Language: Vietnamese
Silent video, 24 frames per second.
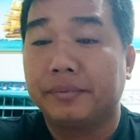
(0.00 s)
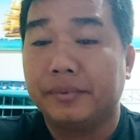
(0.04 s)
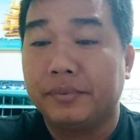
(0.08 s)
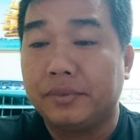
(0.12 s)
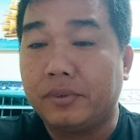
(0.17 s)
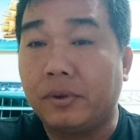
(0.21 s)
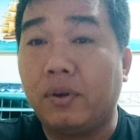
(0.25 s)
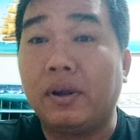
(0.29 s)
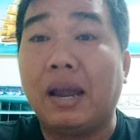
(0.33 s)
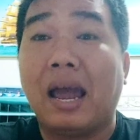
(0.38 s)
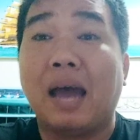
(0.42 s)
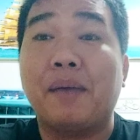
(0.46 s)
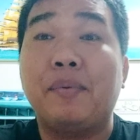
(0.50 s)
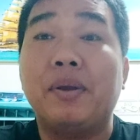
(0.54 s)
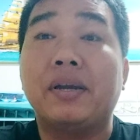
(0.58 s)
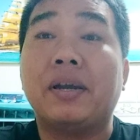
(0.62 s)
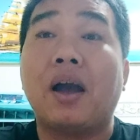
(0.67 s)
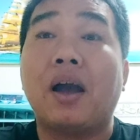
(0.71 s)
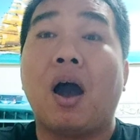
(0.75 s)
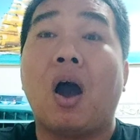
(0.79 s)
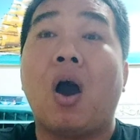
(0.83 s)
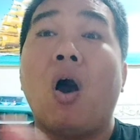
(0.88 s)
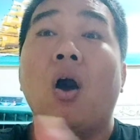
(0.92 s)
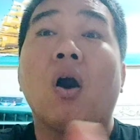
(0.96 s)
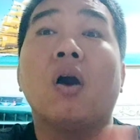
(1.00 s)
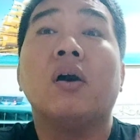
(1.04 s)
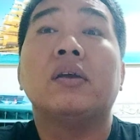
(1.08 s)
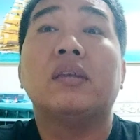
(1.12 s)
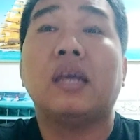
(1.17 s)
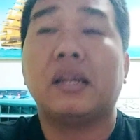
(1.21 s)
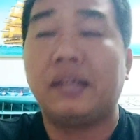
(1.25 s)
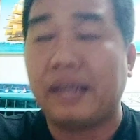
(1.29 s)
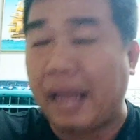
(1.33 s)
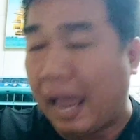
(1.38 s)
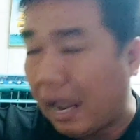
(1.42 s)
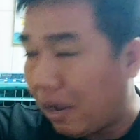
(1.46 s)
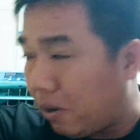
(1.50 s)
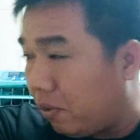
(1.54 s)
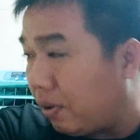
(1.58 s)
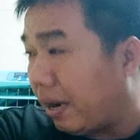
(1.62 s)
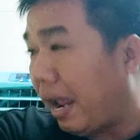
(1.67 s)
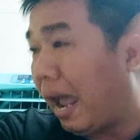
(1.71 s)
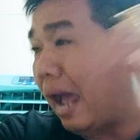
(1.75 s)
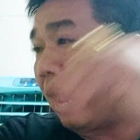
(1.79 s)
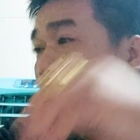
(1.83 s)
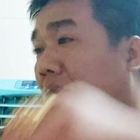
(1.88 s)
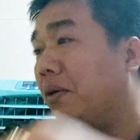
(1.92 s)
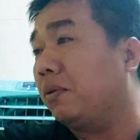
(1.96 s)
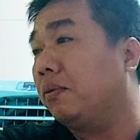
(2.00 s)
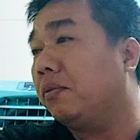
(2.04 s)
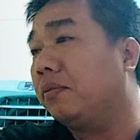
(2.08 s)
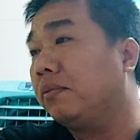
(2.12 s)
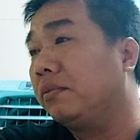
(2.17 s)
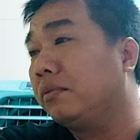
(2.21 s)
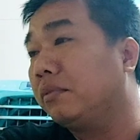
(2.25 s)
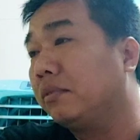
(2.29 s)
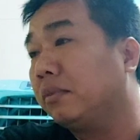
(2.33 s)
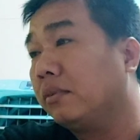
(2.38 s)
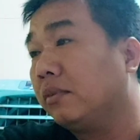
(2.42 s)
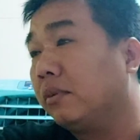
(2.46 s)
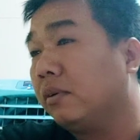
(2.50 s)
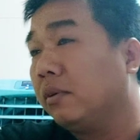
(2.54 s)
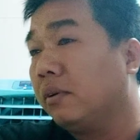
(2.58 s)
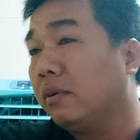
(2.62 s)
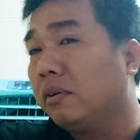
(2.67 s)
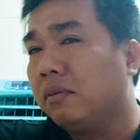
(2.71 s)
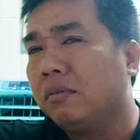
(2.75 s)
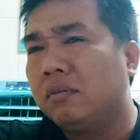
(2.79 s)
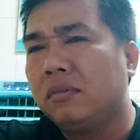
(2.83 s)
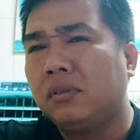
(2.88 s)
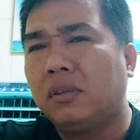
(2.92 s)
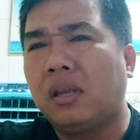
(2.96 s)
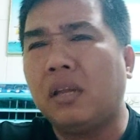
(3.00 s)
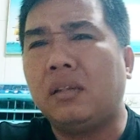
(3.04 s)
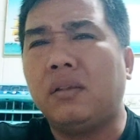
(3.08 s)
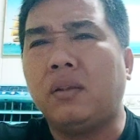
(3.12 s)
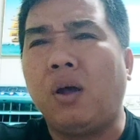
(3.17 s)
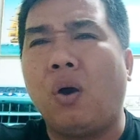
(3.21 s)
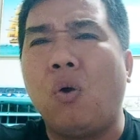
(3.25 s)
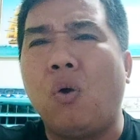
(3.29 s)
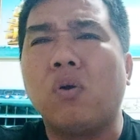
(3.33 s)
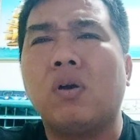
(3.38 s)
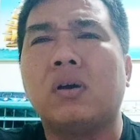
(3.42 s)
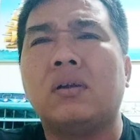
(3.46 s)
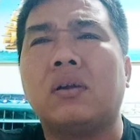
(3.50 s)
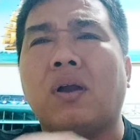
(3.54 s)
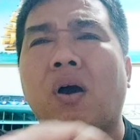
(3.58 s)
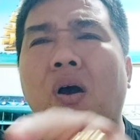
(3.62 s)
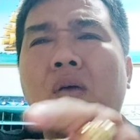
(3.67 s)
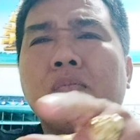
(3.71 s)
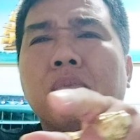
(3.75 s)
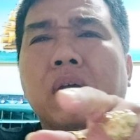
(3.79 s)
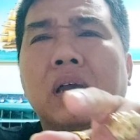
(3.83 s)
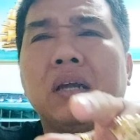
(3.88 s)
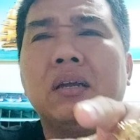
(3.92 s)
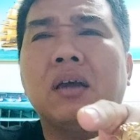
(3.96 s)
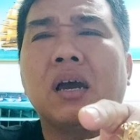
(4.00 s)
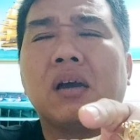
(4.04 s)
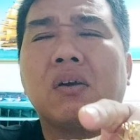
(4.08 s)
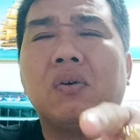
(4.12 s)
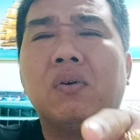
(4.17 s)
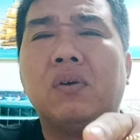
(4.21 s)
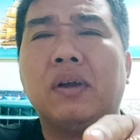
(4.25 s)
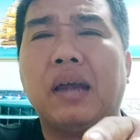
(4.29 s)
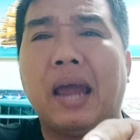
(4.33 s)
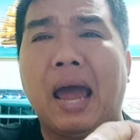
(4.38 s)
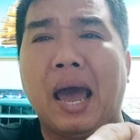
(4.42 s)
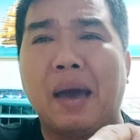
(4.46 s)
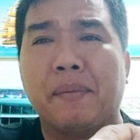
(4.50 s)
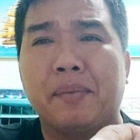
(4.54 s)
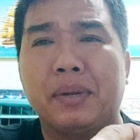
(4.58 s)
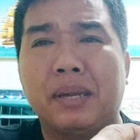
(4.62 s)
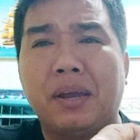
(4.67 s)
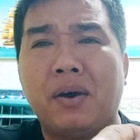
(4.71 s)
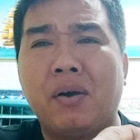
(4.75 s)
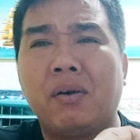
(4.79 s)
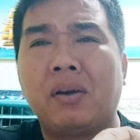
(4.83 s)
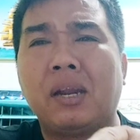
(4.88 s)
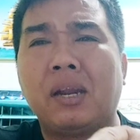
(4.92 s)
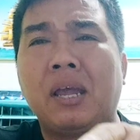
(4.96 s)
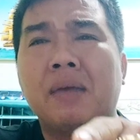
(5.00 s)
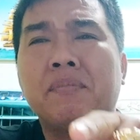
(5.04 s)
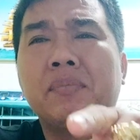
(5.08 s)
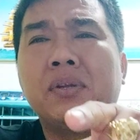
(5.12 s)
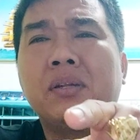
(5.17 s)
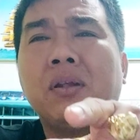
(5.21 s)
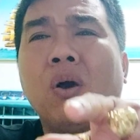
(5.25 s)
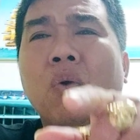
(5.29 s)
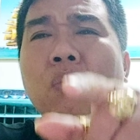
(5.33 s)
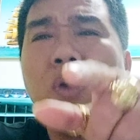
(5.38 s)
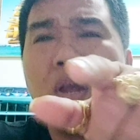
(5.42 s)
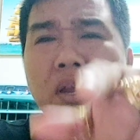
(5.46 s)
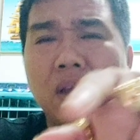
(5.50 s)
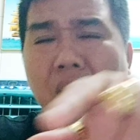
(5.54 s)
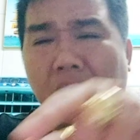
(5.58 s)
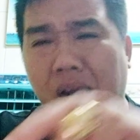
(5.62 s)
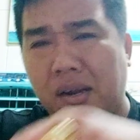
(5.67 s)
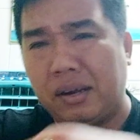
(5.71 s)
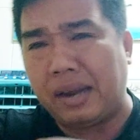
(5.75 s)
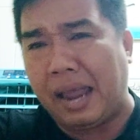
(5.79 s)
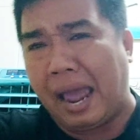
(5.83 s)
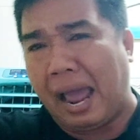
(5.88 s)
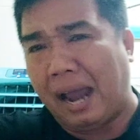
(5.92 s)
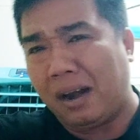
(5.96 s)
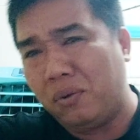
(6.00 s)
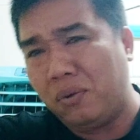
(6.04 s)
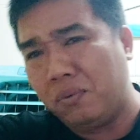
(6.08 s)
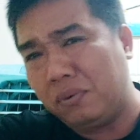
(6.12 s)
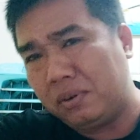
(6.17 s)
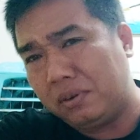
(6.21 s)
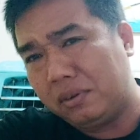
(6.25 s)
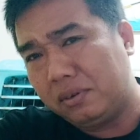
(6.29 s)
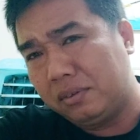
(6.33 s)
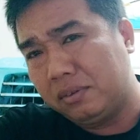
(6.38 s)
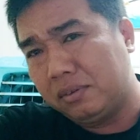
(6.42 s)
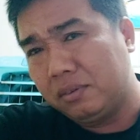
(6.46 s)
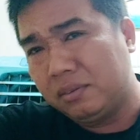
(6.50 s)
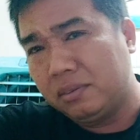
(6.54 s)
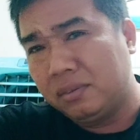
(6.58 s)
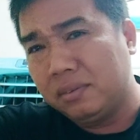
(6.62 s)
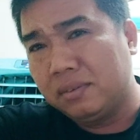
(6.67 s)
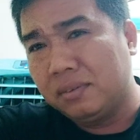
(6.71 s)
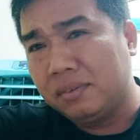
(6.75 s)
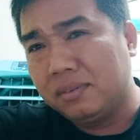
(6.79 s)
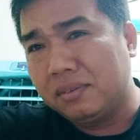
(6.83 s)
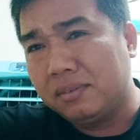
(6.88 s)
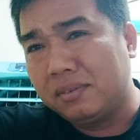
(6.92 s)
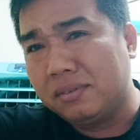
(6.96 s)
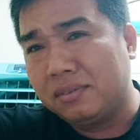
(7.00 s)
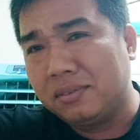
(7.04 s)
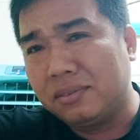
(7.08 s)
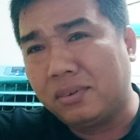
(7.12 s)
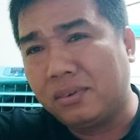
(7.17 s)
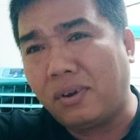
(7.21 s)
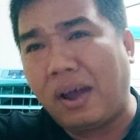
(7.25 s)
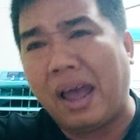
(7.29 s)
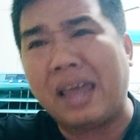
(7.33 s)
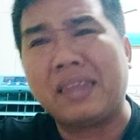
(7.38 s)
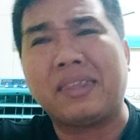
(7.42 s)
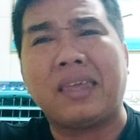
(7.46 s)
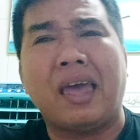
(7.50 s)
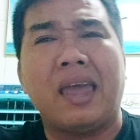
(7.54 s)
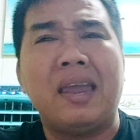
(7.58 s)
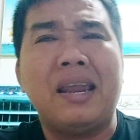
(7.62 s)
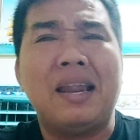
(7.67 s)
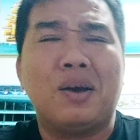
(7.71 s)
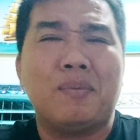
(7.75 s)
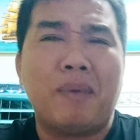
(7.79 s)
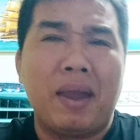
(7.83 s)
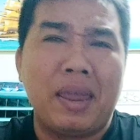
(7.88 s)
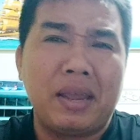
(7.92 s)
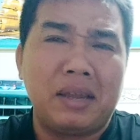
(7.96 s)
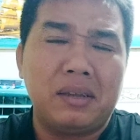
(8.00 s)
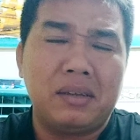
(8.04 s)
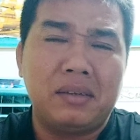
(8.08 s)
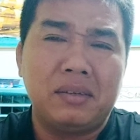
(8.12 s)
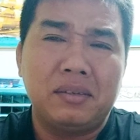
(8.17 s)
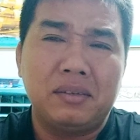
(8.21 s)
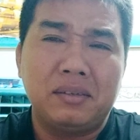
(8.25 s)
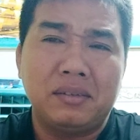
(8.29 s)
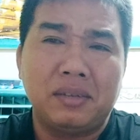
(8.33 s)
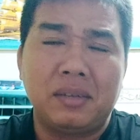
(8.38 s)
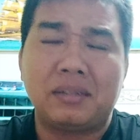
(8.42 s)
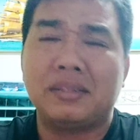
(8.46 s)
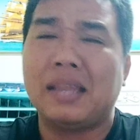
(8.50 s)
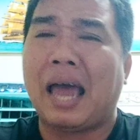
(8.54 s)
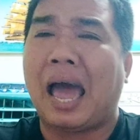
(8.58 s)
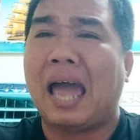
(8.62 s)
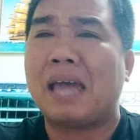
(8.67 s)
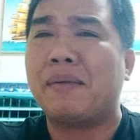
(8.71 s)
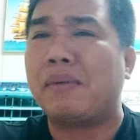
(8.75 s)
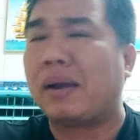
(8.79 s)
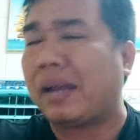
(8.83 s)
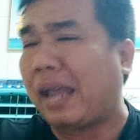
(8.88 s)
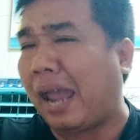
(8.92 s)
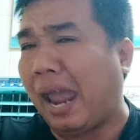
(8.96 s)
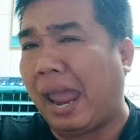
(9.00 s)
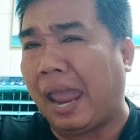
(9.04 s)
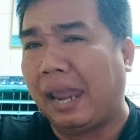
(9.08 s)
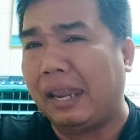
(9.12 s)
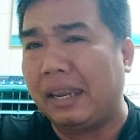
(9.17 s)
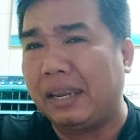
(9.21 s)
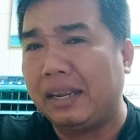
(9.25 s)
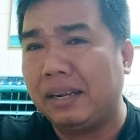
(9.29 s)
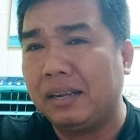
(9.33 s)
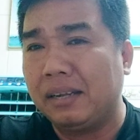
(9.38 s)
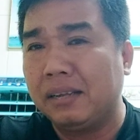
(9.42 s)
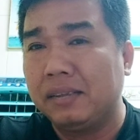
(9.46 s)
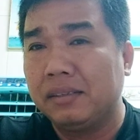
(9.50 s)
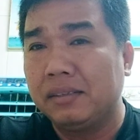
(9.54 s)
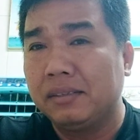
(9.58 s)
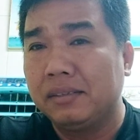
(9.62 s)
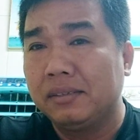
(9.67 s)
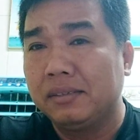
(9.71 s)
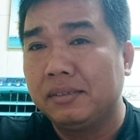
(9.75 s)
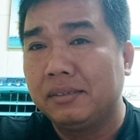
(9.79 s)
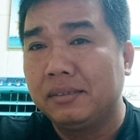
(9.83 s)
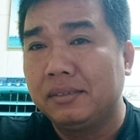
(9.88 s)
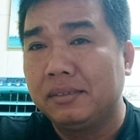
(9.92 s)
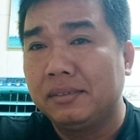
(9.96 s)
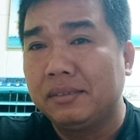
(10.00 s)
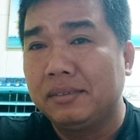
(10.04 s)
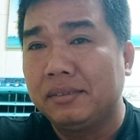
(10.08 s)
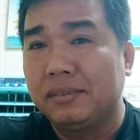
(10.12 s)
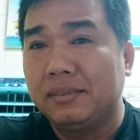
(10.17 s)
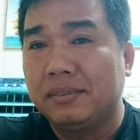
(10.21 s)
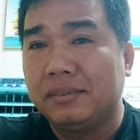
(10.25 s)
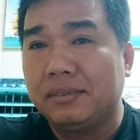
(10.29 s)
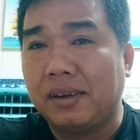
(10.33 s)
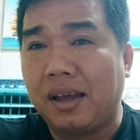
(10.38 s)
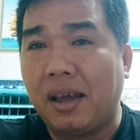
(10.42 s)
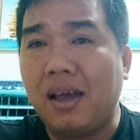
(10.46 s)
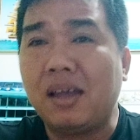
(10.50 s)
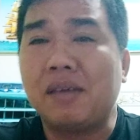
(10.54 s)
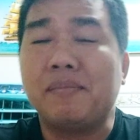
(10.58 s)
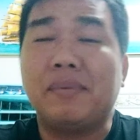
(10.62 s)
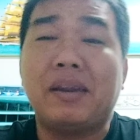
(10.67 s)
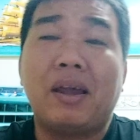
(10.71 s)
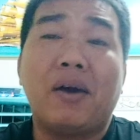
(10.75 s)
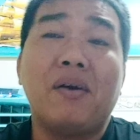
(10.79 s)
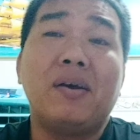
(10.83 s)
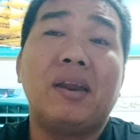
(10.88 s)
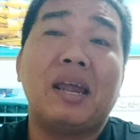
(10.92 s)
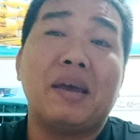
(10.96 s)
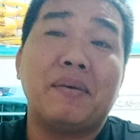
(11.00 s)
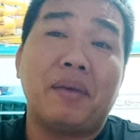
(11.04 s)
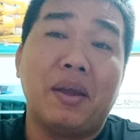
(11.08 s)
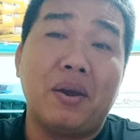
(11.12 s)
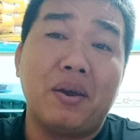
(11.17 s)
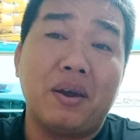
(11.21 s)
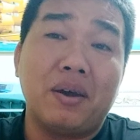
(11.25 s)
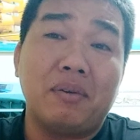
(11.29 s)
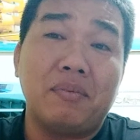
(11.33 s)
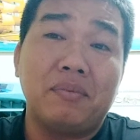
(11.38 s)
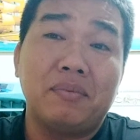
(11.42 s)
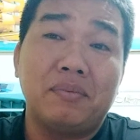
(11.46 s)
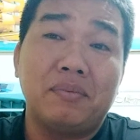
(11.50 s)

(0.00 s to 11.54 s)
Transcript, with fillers: con gà bị khò chết ngắt con gà luôn chích thuốc của nó mà cái ngực con gà mình nó nem nó thúi ngực con gà luôn có ai chỉ đâu biết chích đại mà cạn nữa đó mình nói anh em hiểu không